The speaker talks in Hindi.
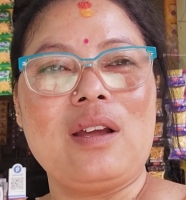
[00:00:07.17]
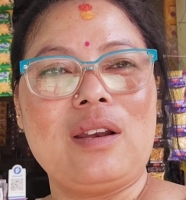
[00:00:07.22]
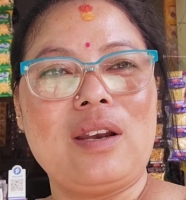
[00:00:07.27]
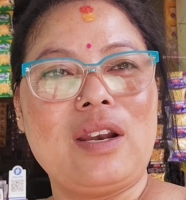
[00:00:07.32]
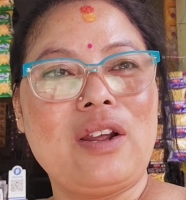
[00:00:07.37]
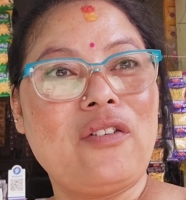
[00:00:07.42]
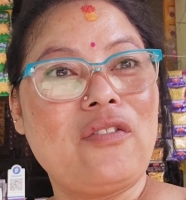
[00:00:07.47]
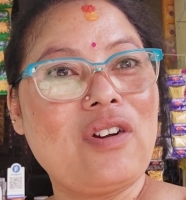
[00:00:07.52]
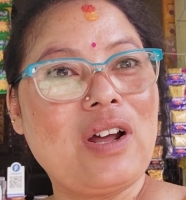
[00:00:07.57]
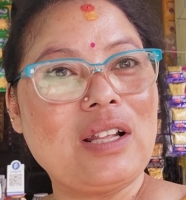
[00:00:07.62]

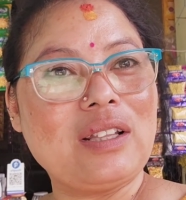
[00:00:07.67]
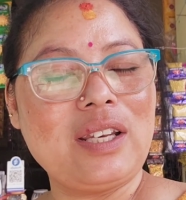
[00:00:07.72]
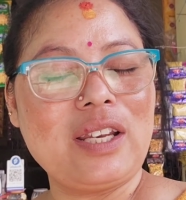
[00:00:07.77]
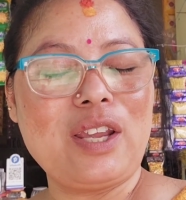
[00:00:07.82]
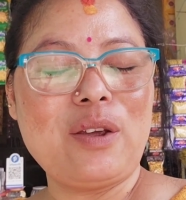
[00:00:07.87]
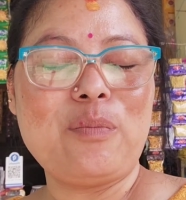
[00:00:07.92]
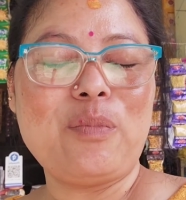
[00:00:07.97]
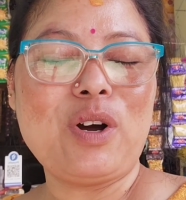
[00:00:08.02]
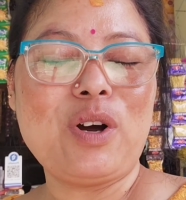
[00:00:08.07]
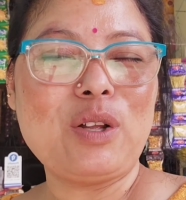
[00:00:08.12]
नवरात्र
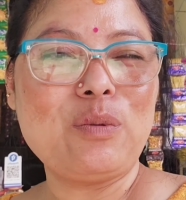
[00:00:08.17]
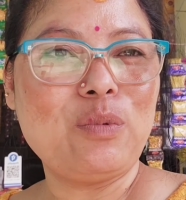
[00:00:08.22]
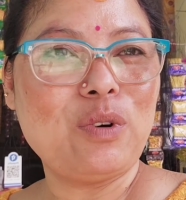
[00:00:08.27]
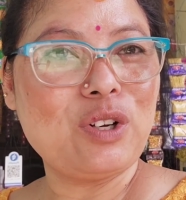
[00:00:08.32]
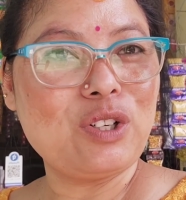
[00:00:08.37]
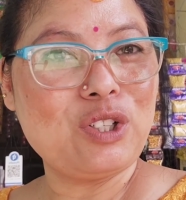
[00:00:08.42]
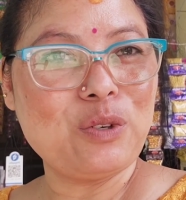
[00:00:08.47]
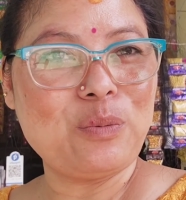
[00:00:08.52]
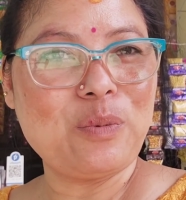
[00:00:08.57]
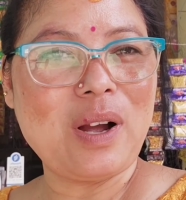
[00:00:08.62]
की बहुत बहुत
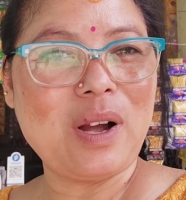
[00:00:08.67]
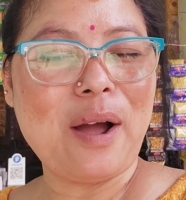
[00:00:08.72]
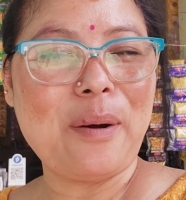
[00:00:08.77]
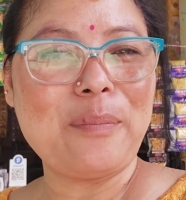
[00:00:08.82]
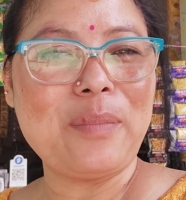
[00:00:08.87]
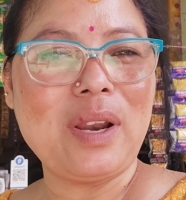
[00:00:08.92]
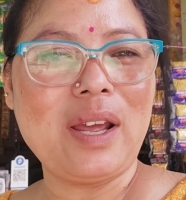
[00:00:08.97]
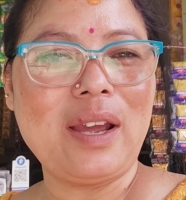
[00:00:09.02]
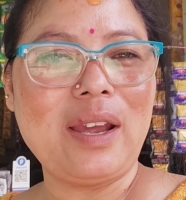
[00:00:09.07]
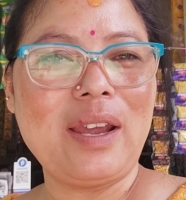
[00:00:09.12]

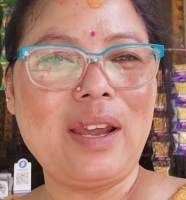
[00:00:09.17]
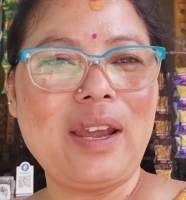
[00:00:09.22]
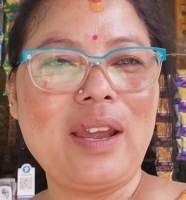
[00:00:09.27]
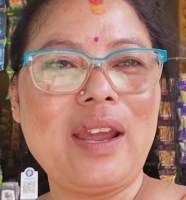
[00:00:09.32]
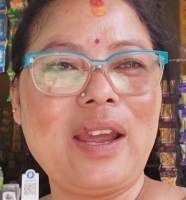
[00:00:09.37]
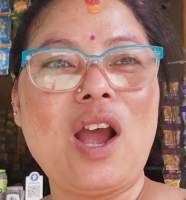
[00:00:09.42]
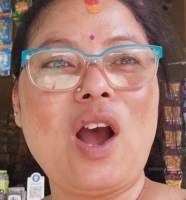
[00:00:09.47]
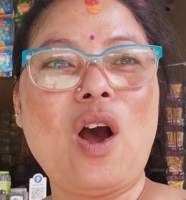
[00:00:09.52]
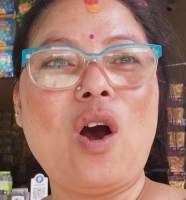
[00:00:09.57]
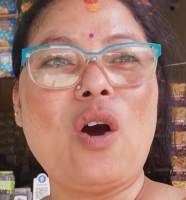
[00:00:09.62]
शुभकामनाएं
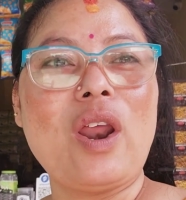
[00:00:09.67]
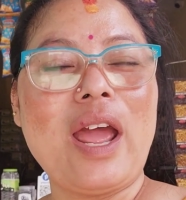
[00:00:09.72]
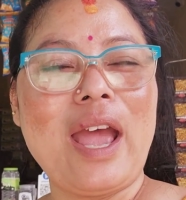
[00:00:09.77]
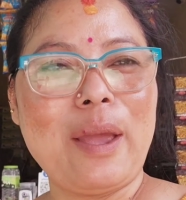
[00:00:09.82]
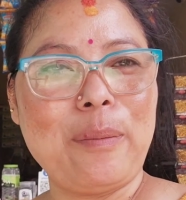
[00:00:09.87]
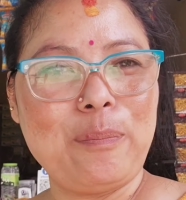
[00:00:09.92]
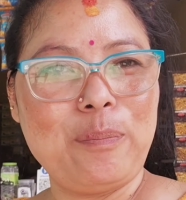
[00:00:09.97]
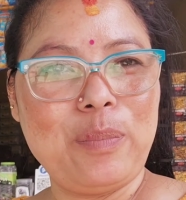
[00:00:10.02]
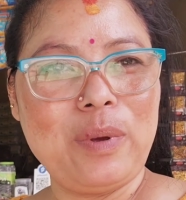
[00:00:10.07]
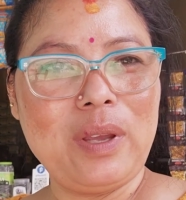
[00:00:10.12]
और
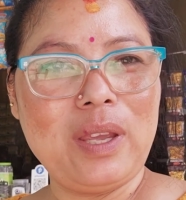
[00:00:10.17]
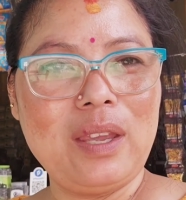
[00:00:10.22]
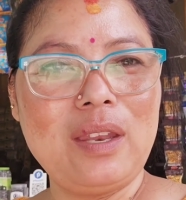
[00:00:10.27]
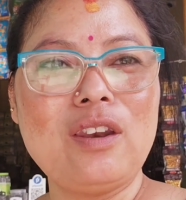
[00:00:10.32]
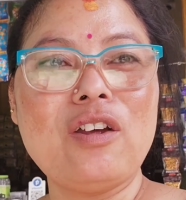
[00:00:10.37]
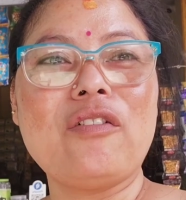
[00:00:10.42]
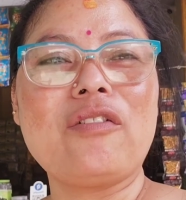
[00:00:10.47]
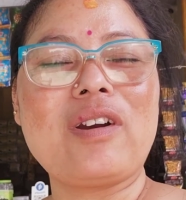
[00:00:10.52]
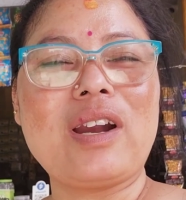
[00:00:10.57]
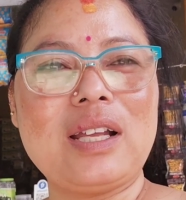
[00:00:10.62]
हैप्पी
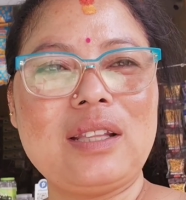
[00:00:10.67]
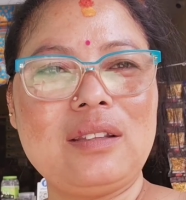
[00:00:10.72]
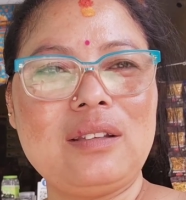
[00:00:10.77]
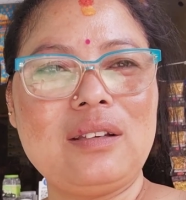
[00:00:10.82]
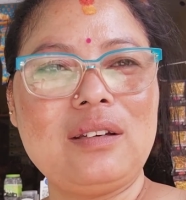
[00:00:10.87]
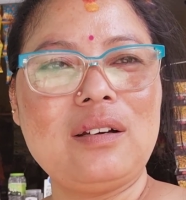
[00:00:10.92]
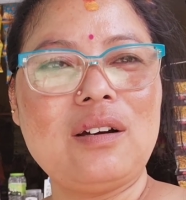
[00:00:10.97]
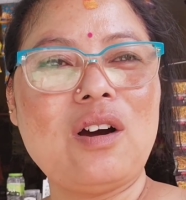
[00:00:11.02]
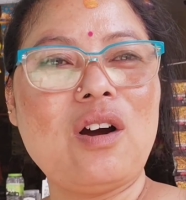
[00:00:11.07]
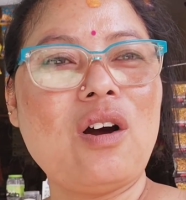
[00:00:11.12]

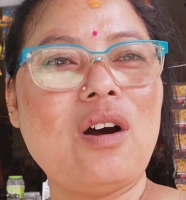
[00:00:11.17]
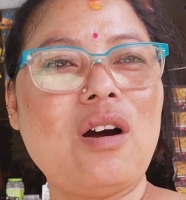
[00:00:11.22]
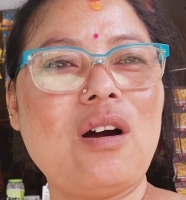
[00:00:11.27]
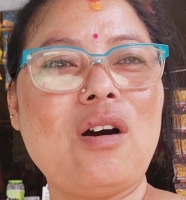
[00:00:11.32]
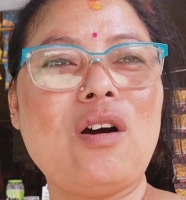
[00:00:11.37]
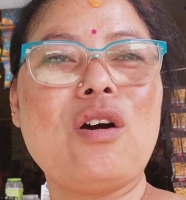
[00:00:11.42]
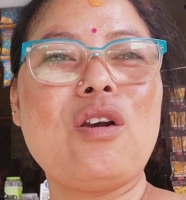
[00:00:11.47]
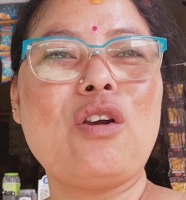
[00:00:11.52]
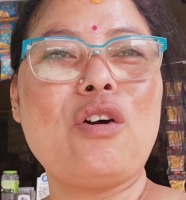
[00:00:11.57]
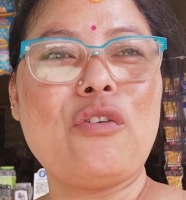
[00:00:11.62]
नवरात्र
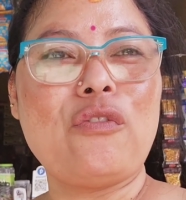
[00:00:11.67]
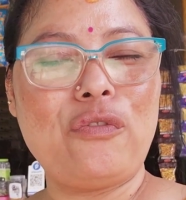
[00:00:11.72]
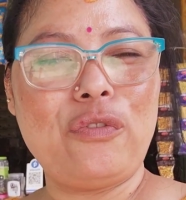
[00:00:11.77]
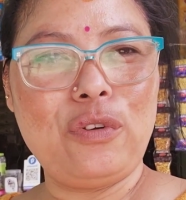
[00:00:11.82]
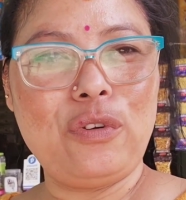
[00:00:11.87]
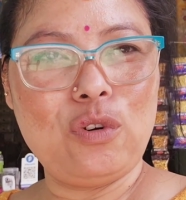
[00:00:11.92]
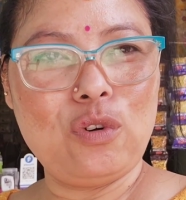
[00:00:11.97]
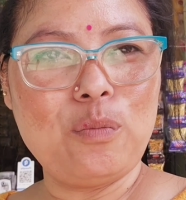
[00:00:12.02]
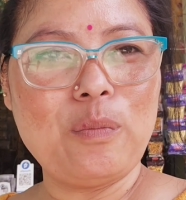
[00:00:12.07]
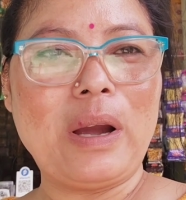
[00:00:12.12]
ऑल ऑफ
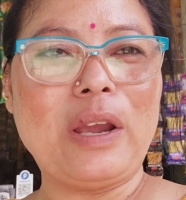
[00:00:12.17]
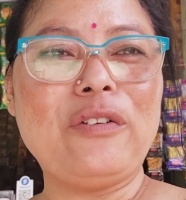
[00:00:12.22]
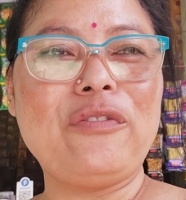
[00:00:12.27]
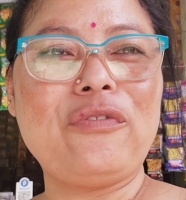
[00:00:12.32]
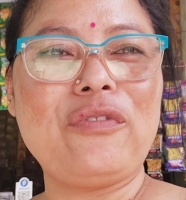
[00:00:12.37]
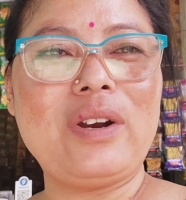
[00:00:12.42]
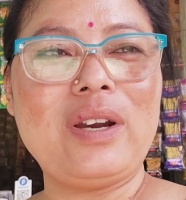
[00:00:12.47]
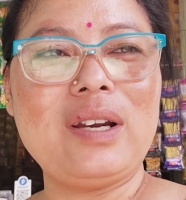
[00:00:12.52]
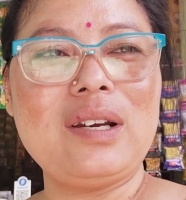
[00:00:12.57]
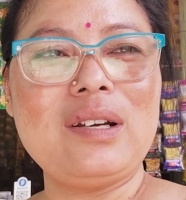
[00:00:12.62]
यू माय
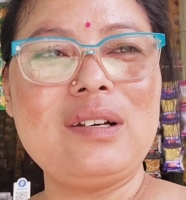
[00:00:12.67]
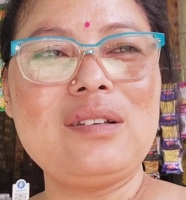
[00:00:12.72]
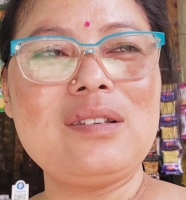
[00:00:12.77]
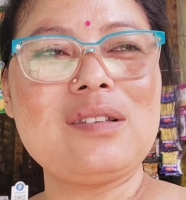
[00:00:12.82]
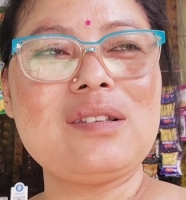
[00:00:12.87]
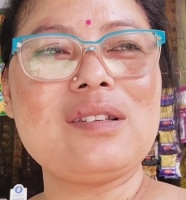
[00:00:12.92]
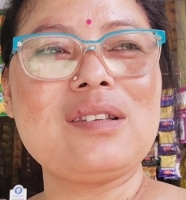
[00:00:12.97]
फ्रेंड्स